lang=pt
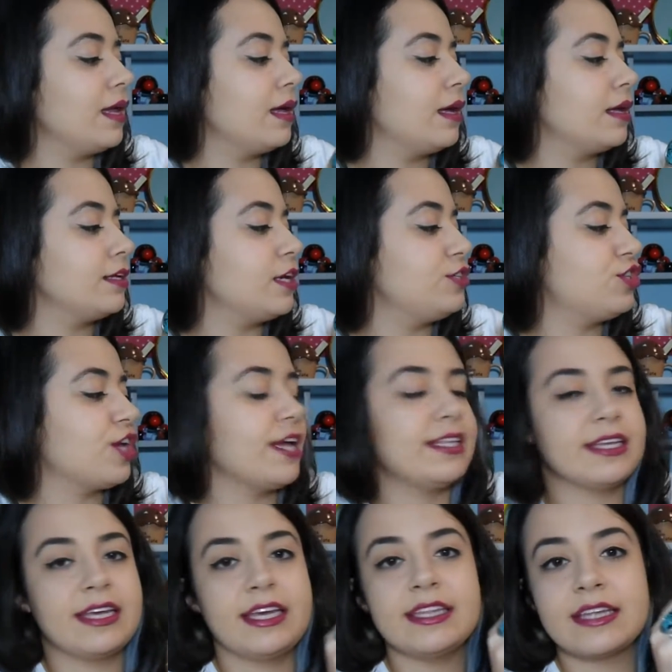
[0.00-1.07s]
Pela
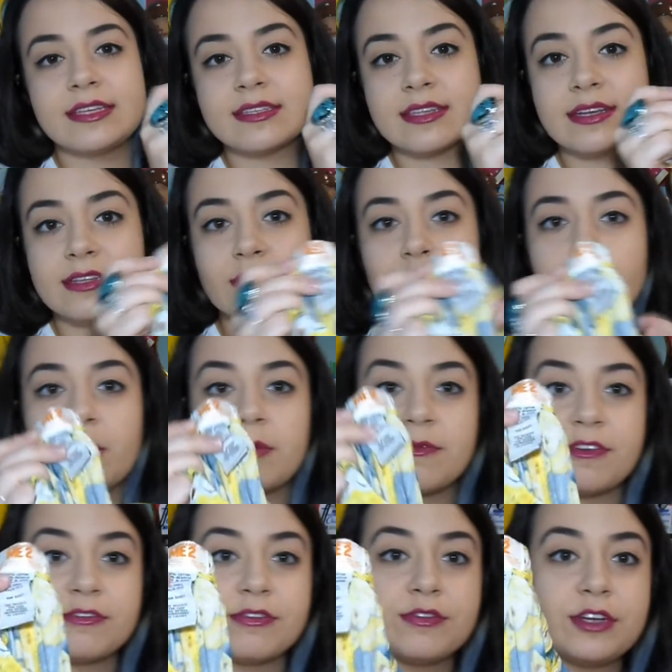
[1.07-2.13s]
etiqueta aqui tá escrito
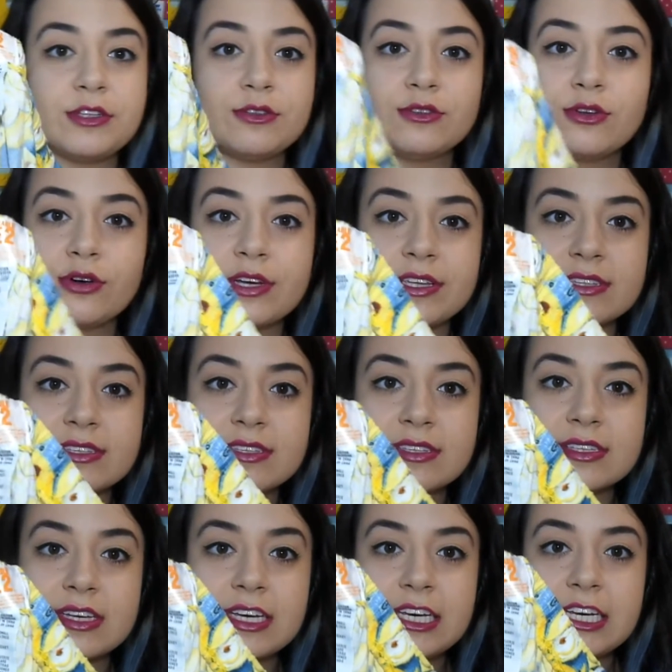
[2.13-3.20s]
meu favorito 2.
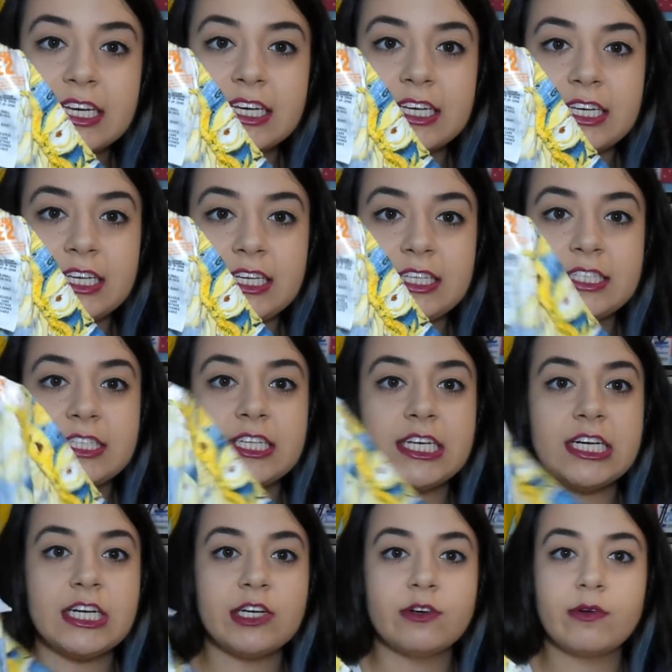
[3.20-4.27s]

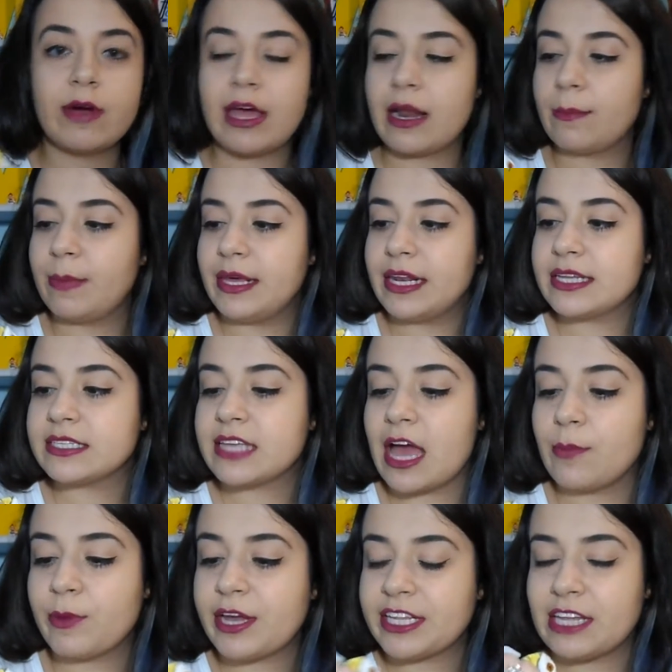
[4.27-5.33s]
Então, era bem
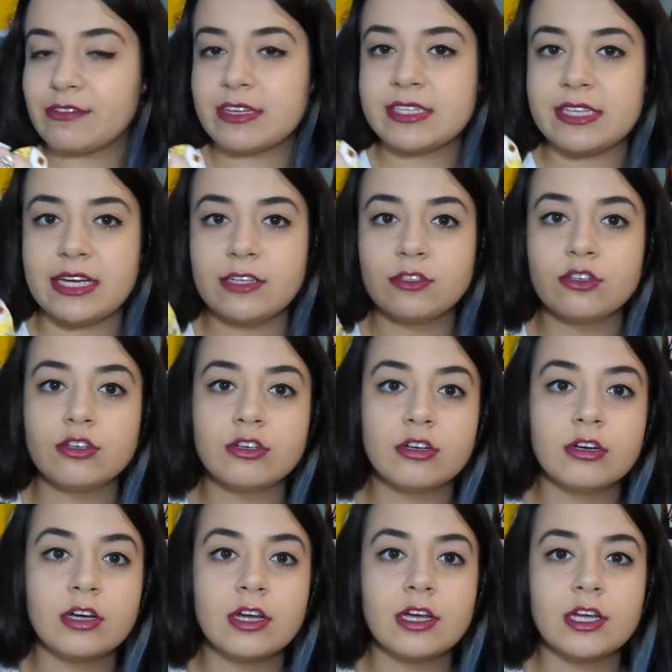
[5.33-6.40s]
nessa época que tava
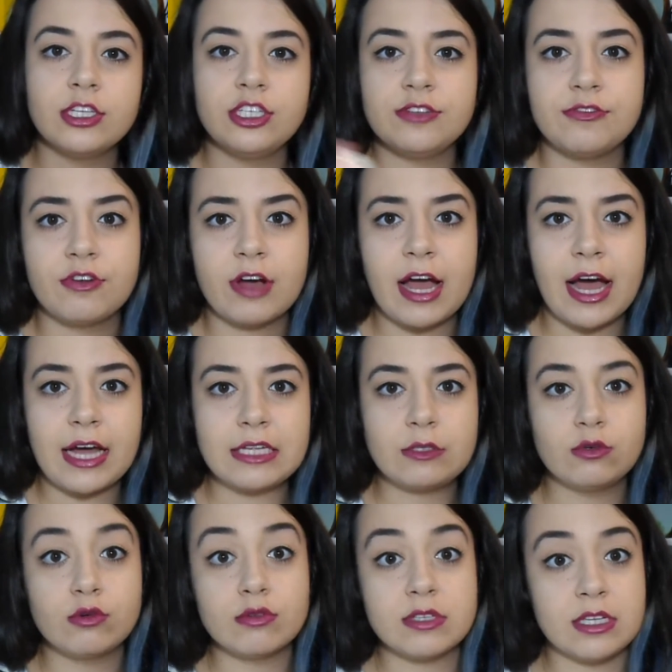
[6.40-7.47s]
sendo
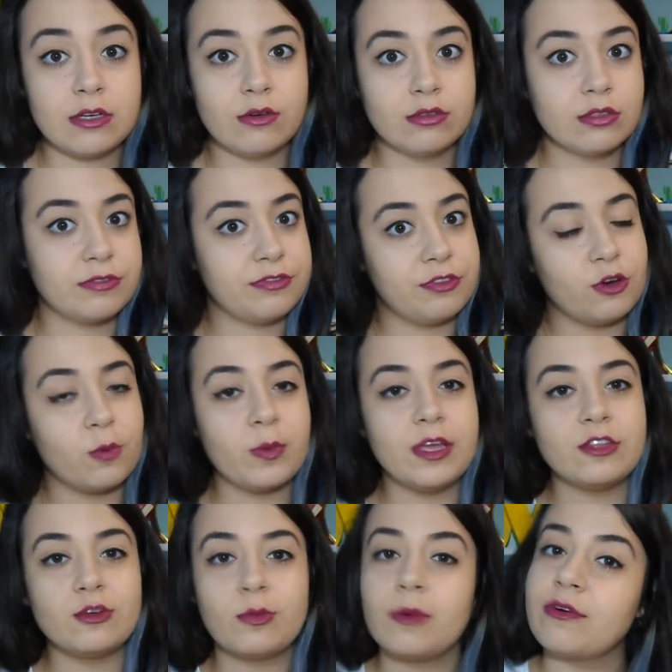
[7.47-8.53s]
divulgado o segundo
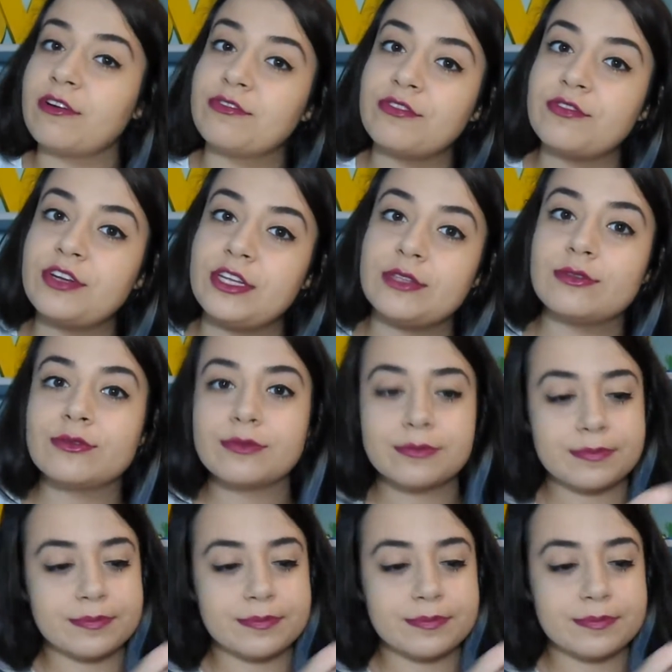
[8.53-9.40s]
filme do meu maior favorito.